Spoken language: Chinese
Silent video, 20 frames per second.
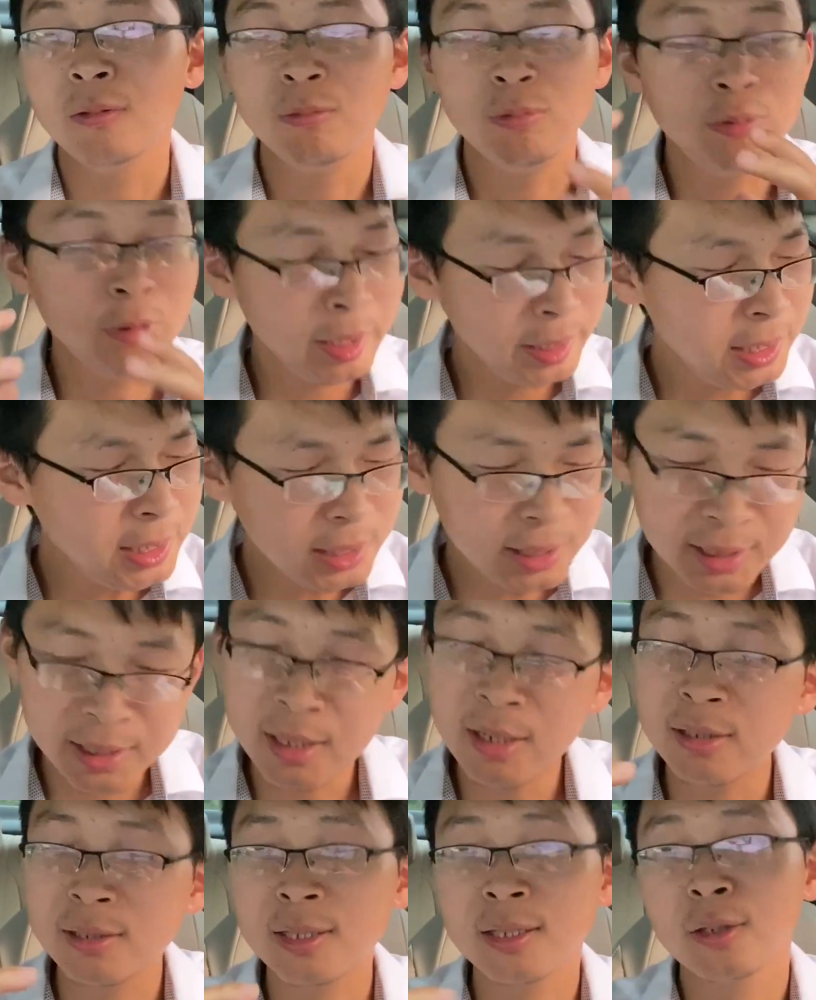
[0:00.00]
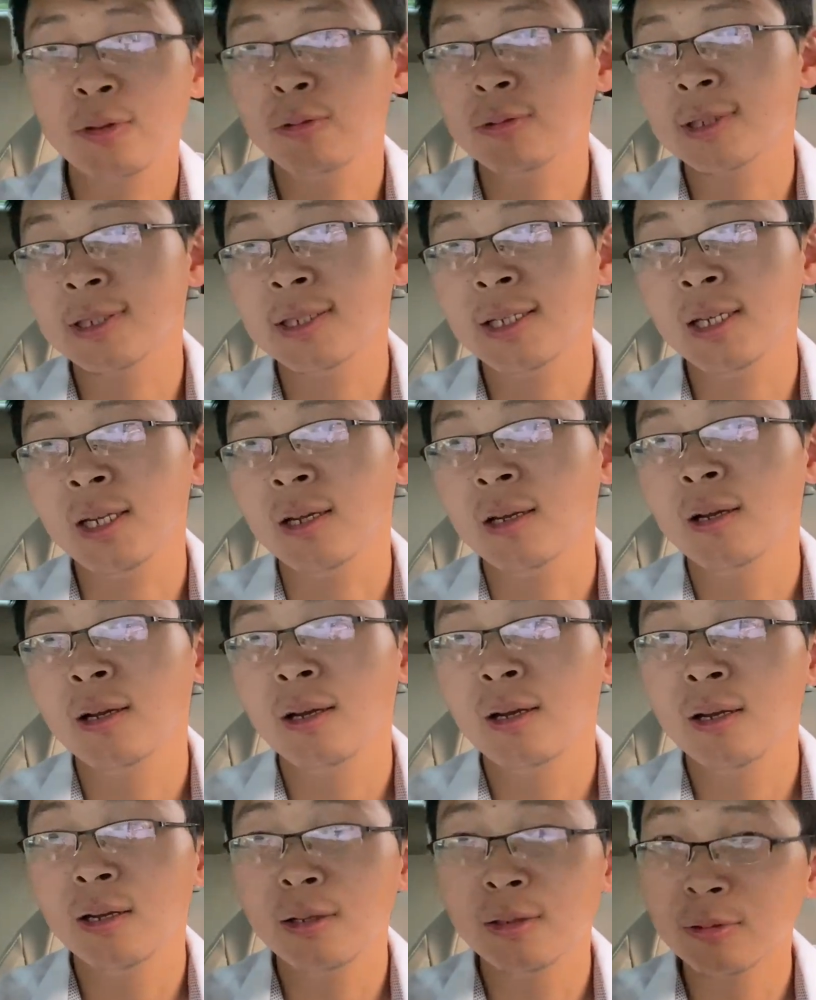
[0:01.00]
唯一一个自由之地。
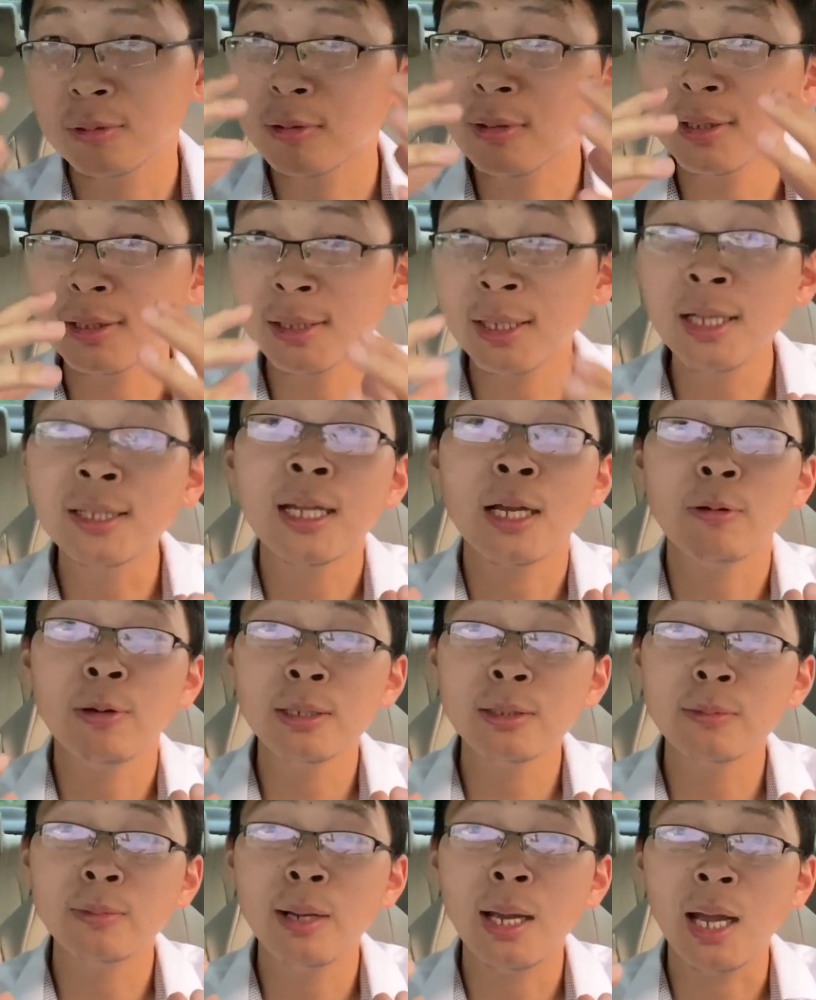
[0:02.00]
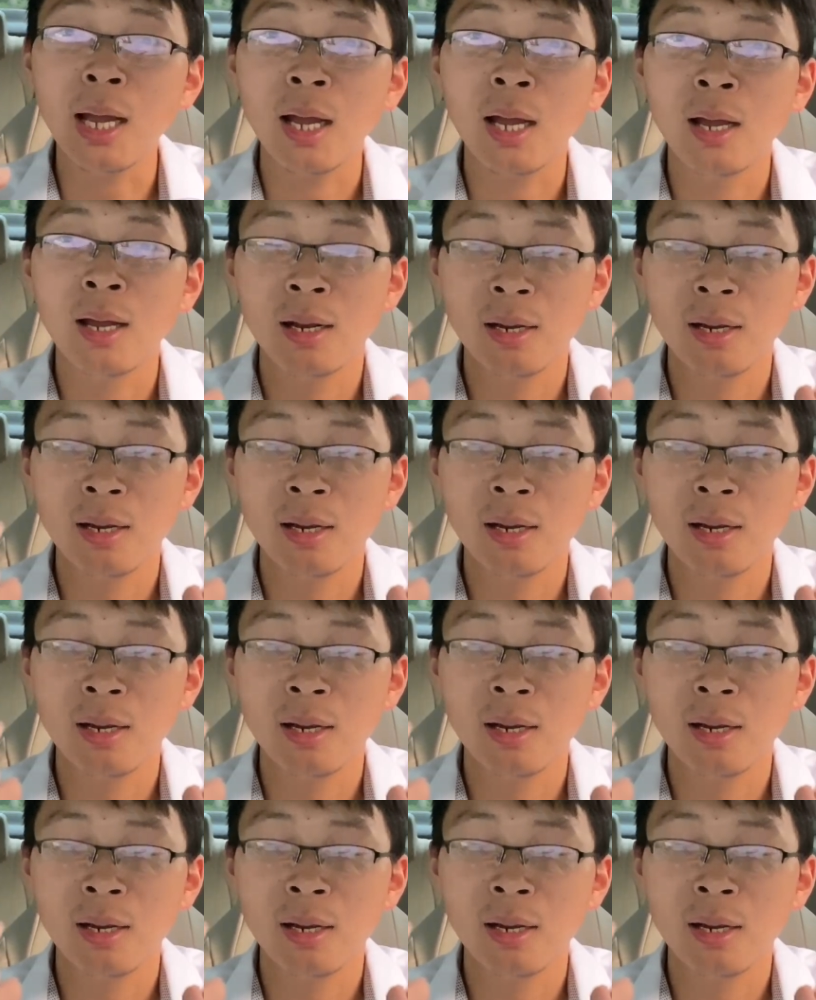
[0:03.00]
所以那台湾怎么办？